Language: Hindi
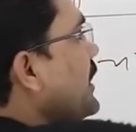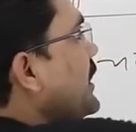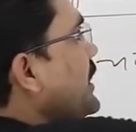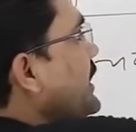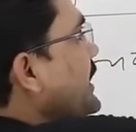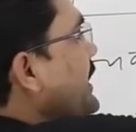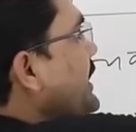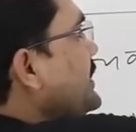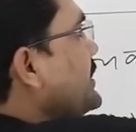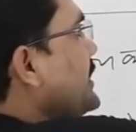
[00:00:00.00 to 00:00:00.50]

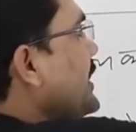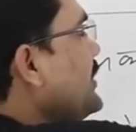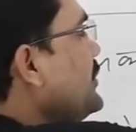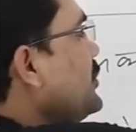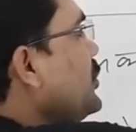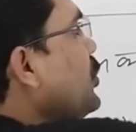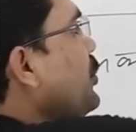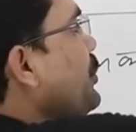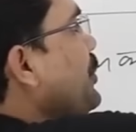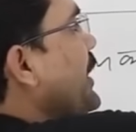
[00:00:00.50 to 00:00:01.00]
कि ये
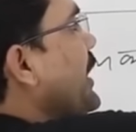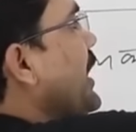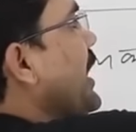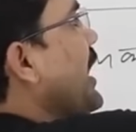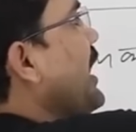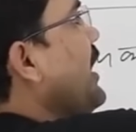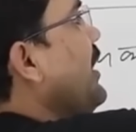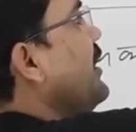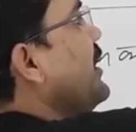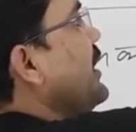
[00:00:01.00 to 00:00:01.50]
दस रुपया
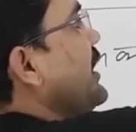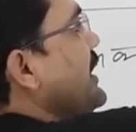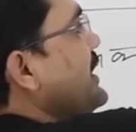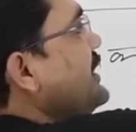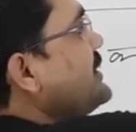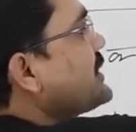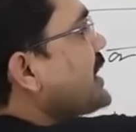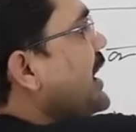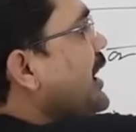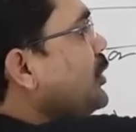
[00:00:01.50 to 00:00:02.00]

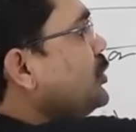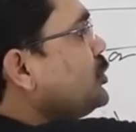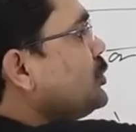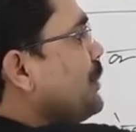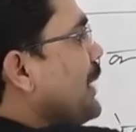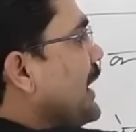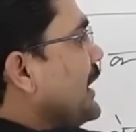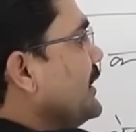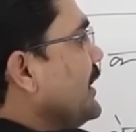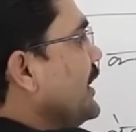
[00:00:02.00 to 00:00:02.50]
इसका
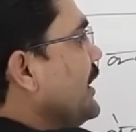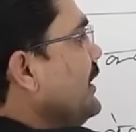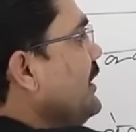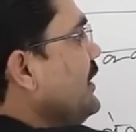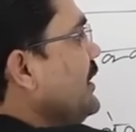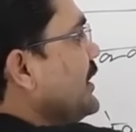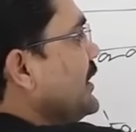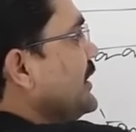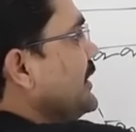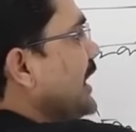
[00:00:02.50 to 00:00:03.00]
उत्पादन
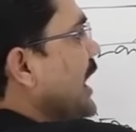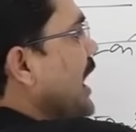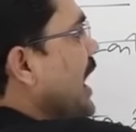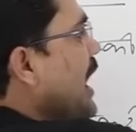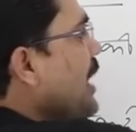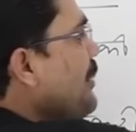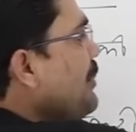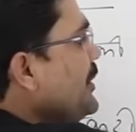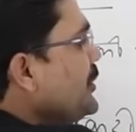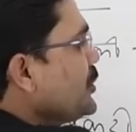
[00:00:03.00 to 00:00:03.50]

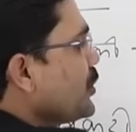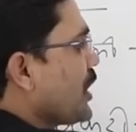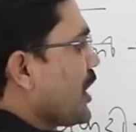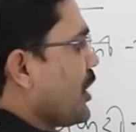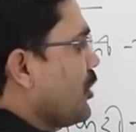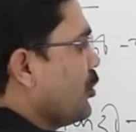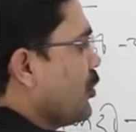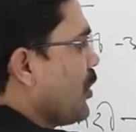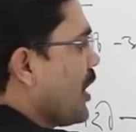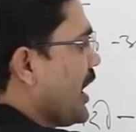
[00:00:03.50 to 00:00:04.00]
यहां भी जुड़ा
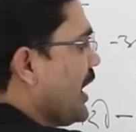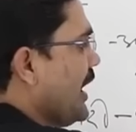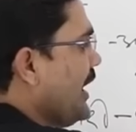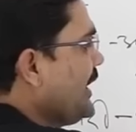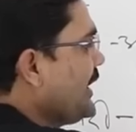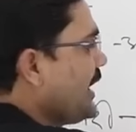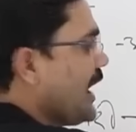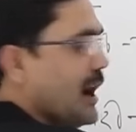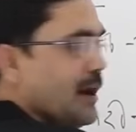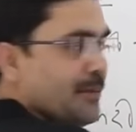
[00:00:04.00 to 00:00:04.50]
हुआ है
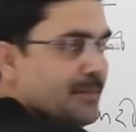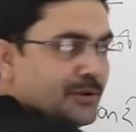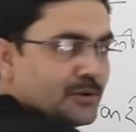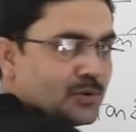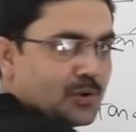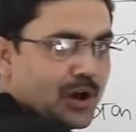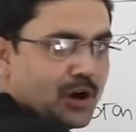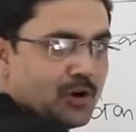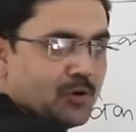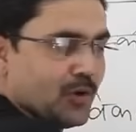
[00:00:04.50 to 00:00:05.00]
यहां भी
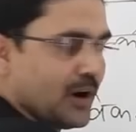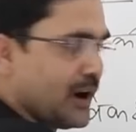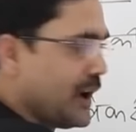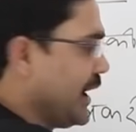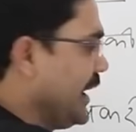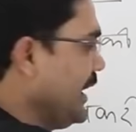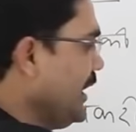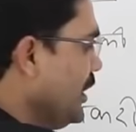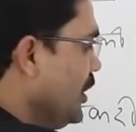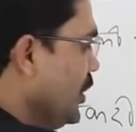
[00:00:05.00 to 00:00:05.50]
जुड़ा हुआ
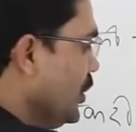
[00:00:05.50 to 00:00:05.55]
है